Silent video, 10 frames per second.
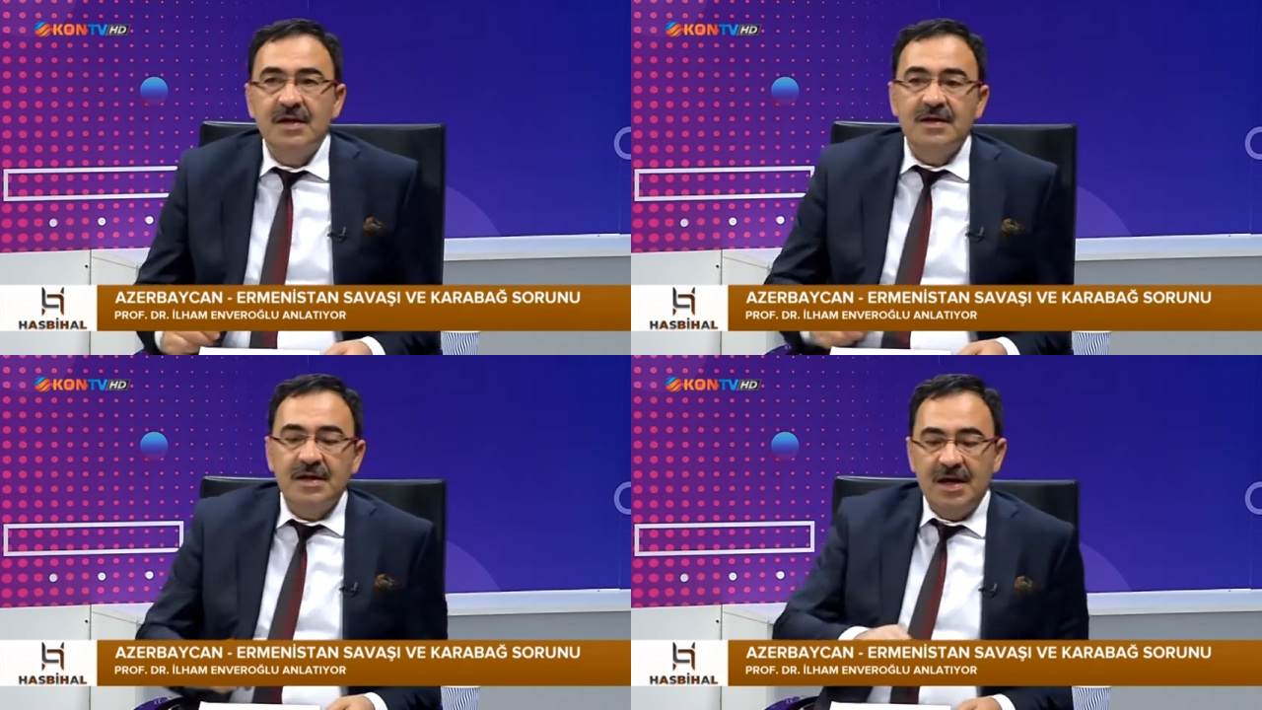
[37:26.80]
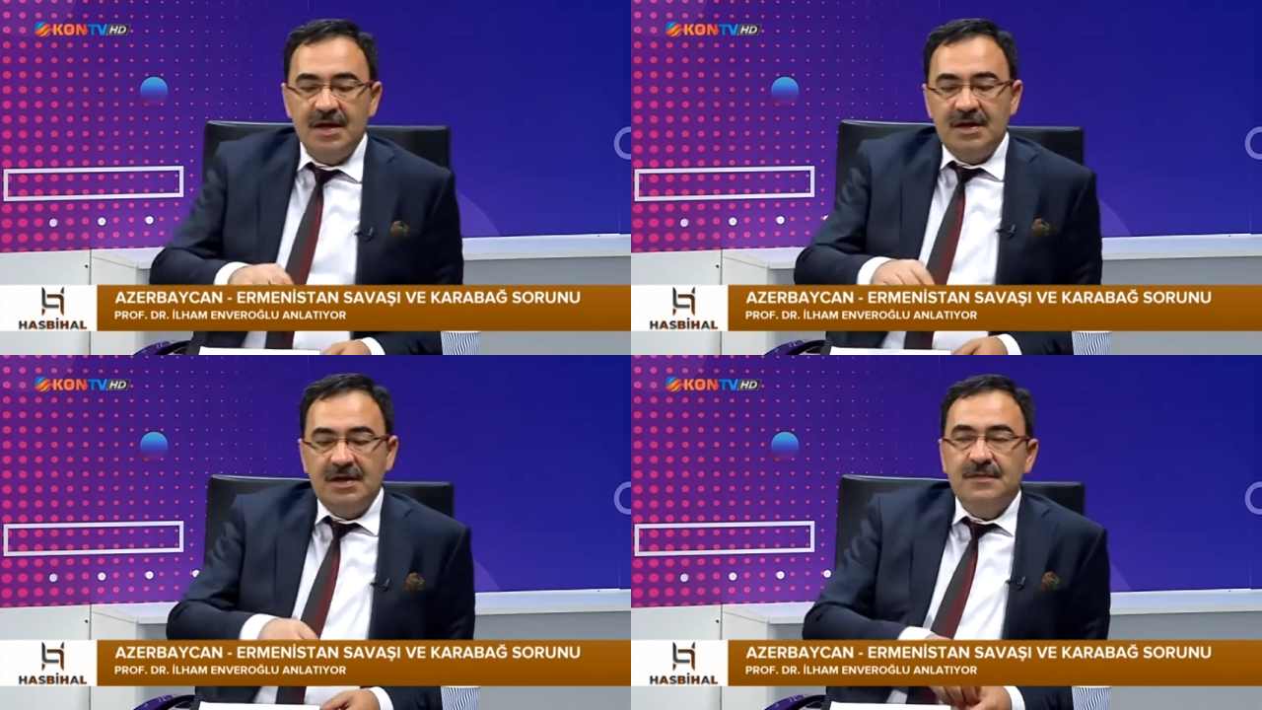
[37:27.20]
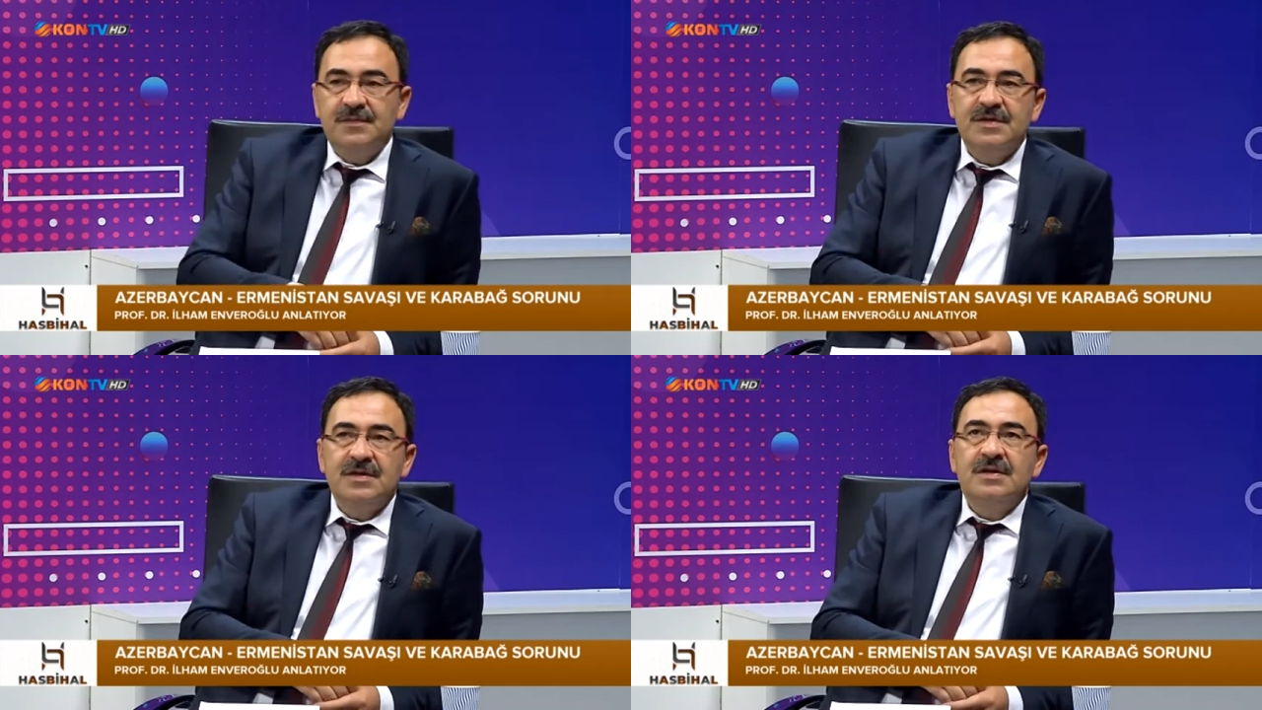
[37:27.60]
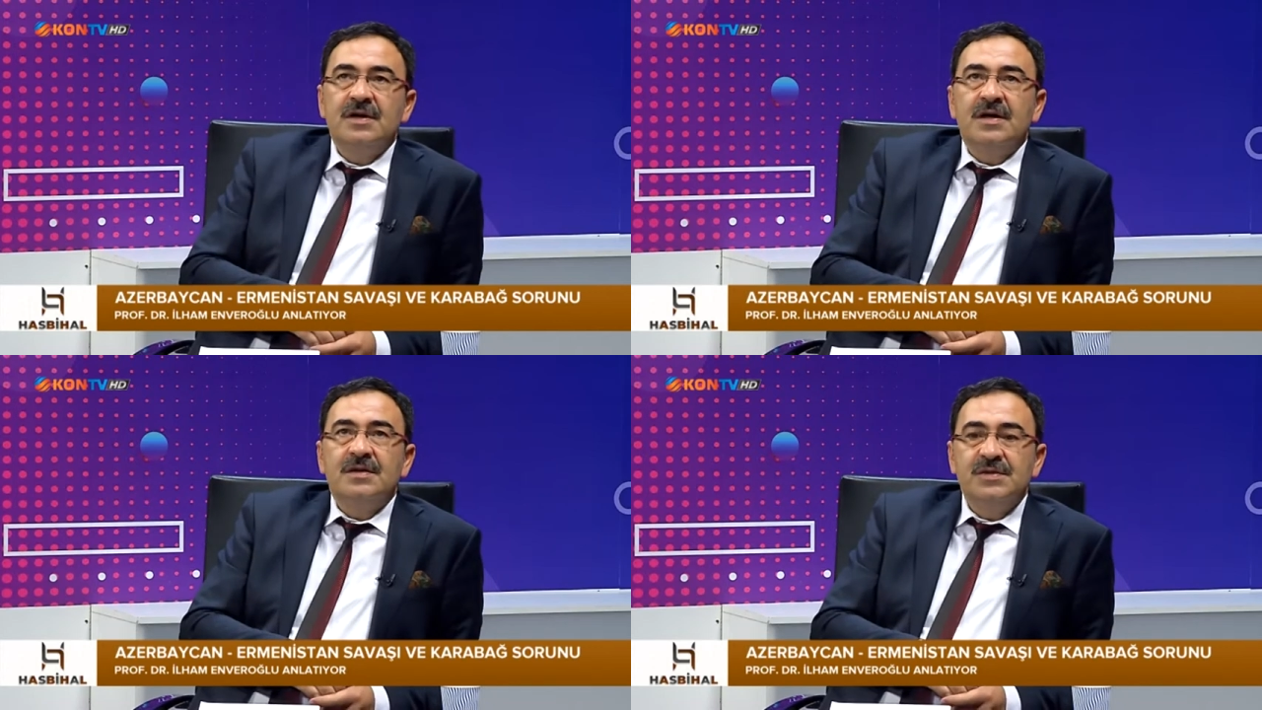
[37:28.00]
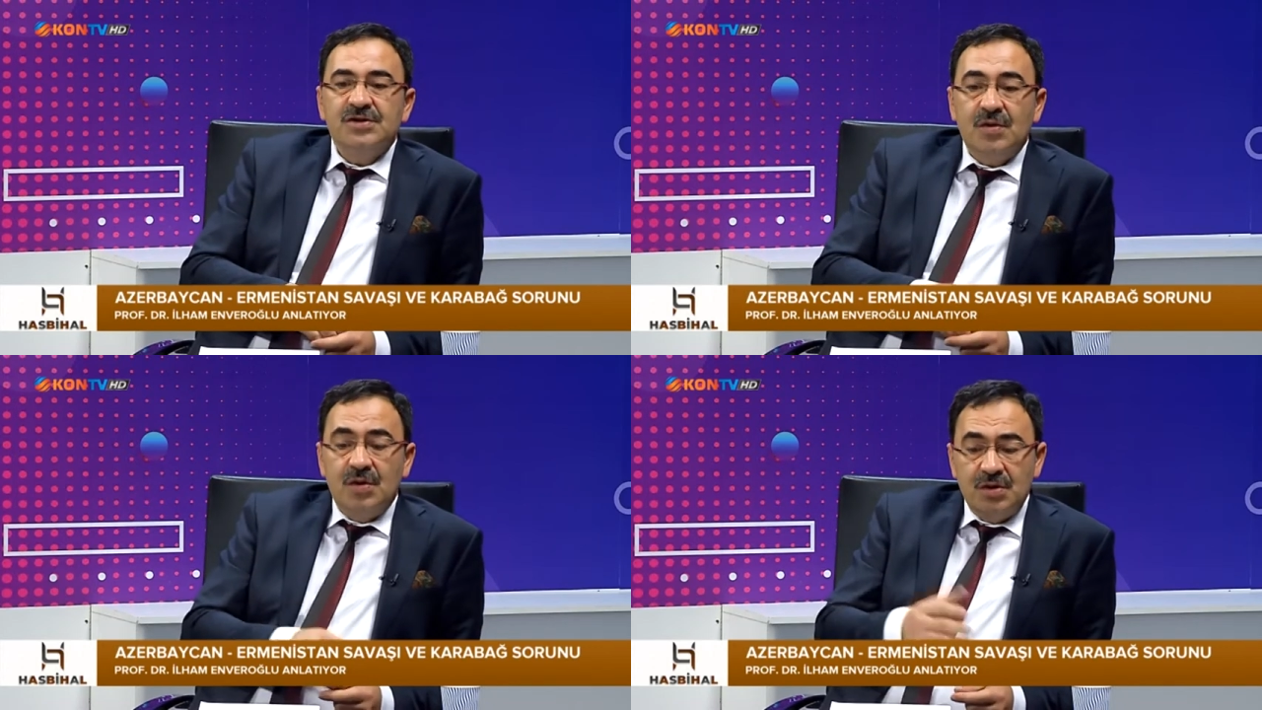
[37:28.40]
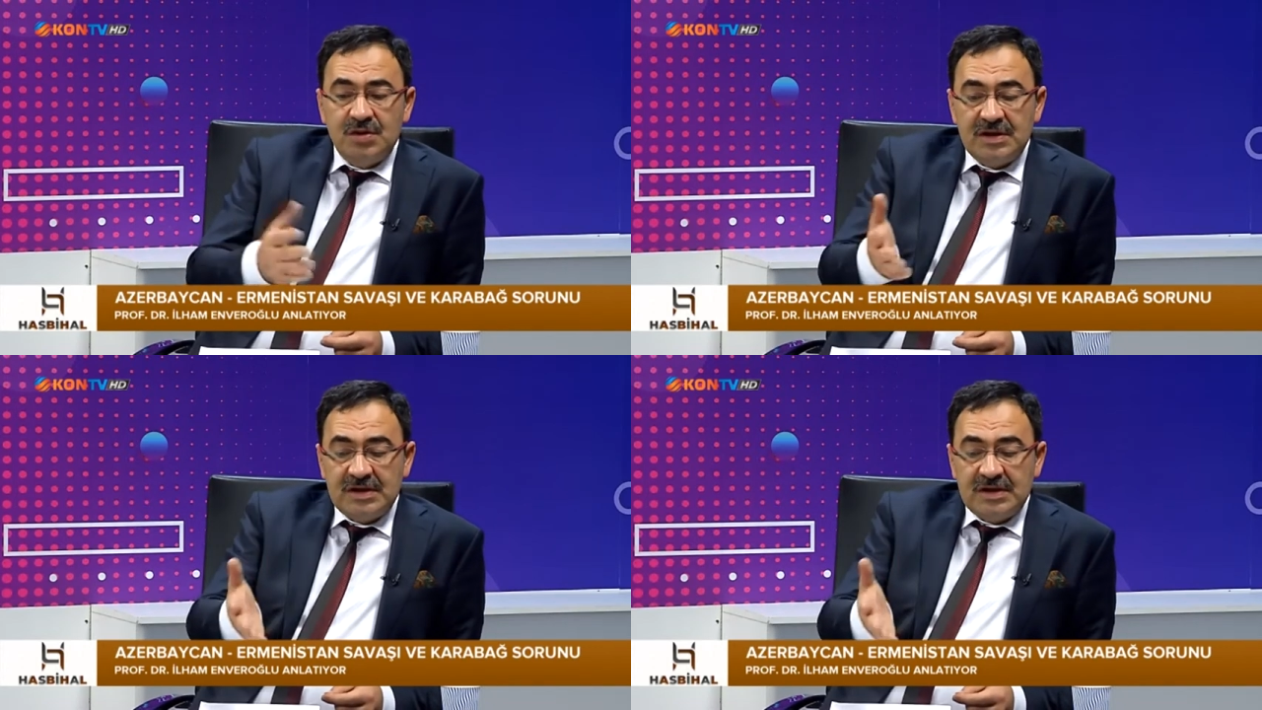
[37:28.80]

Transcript: 50, e, 60. O